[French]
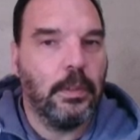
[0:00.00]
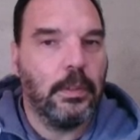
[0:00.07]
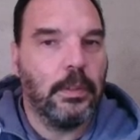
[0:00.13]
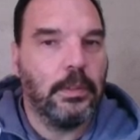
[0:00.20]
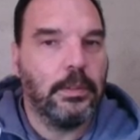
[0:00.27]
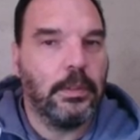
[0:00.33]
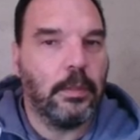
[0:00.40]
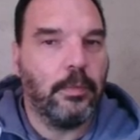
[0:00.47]

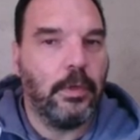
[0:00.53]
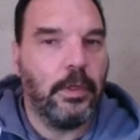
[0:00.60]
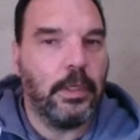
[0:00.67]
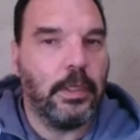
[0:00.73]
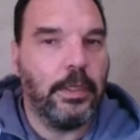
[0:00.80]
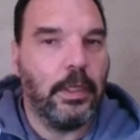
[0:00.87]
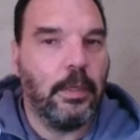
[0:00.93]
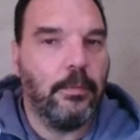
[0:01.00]
S'il reprend avec
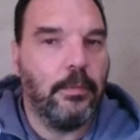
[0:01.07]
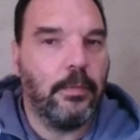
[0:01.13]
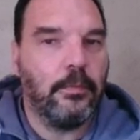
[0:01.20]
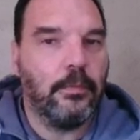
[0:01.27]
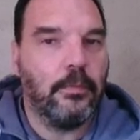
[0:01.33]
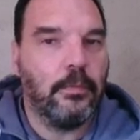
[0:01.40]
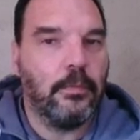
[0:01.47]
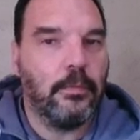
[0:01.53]
la dame,
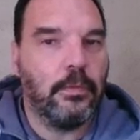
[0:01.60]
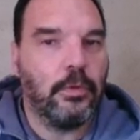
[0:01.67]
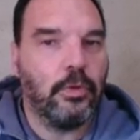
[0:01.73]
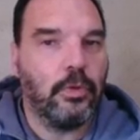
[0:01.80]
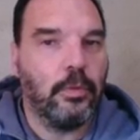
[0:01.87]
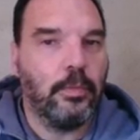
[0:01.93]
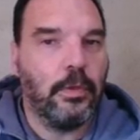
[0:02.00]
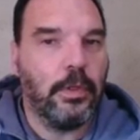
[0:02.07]
je
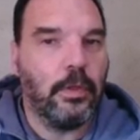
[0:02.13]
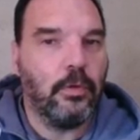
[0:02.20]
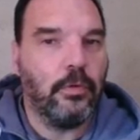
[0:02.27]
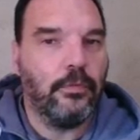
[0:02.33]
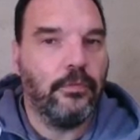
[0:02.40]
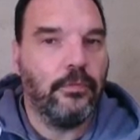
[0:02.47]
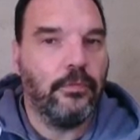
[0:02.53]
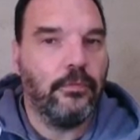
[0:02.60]
reprends avec le
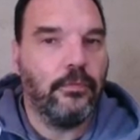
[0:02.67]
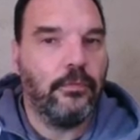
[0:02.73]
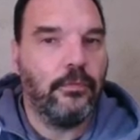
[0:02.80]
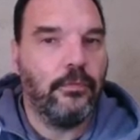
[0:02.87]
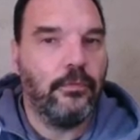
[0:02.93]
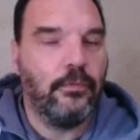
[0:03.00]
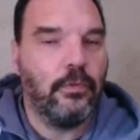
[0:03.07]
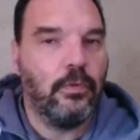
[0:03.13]

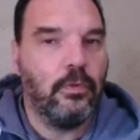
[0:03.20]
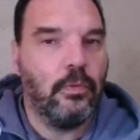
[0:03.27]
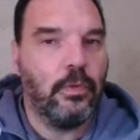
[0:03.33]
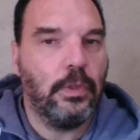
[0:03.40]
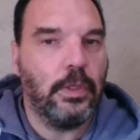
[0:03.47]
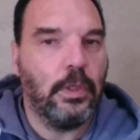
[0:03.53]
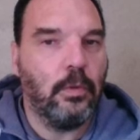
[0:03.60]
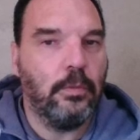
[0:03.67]
fou.
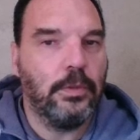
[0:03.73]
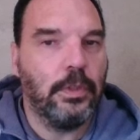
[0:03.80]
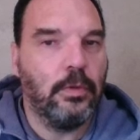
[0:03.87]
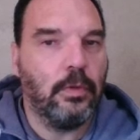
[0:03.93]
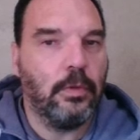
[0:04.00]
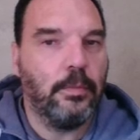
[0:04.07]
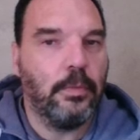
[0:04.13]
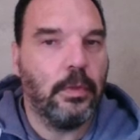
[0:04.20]
Il est obligé de
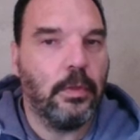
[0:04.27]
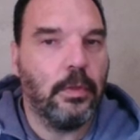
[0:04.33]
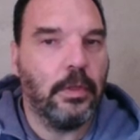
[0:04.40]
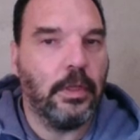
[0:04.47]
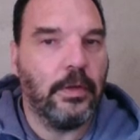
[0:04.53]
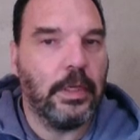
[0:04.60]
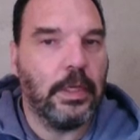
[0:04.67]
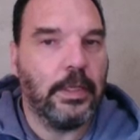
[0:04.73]
reprendre
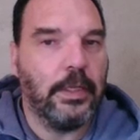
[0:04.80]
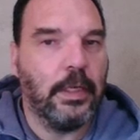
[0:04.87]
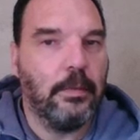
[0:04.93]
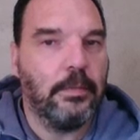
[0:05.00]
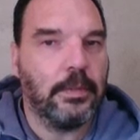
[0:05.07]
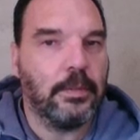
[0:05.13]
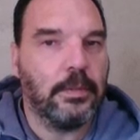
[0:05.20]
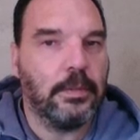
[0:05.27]
avec la dame,
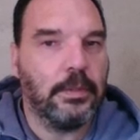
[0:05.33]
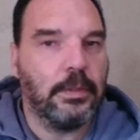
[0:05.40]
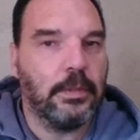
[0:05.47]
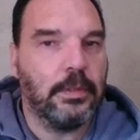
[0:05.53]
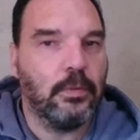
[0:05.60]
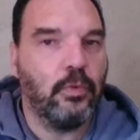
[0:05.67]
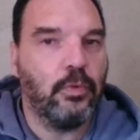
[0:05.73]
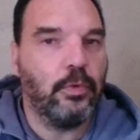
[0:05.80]
que,
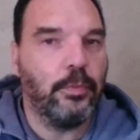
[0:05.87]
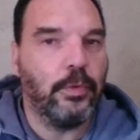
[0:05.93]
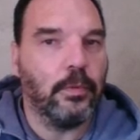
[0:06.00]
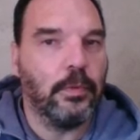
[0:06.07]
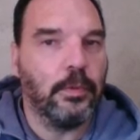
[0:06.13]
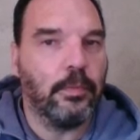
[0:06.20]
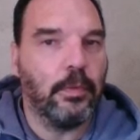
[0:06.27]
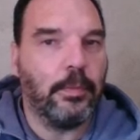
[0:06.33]
ou du pion. On
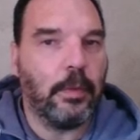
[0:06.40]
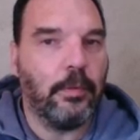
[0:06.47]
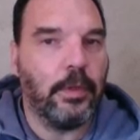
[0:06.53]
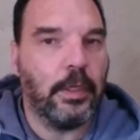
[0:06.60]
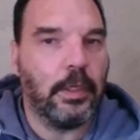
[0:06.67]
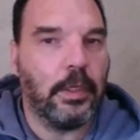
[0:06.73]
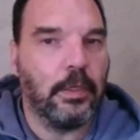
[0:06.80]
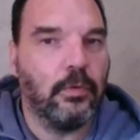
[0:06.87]
ne peut pas reprendre
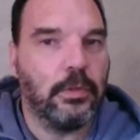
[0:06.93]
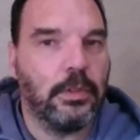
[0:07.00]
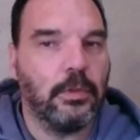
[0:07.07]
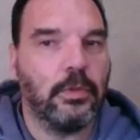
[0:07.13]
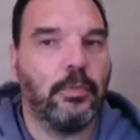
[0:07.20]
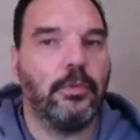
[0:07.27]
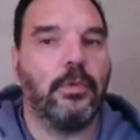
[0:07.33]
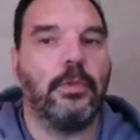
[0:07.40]
avec la tour, sinon
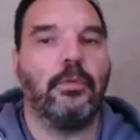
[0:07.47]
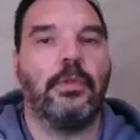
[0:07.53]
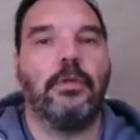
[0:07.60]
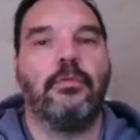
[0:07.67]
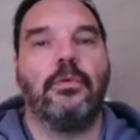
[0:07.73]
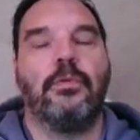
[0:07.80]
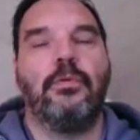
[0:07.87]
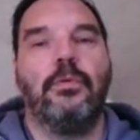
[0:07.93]
ce pion est non
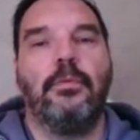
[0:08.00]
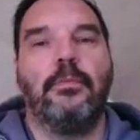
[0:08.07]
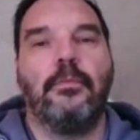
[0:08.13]
défendu.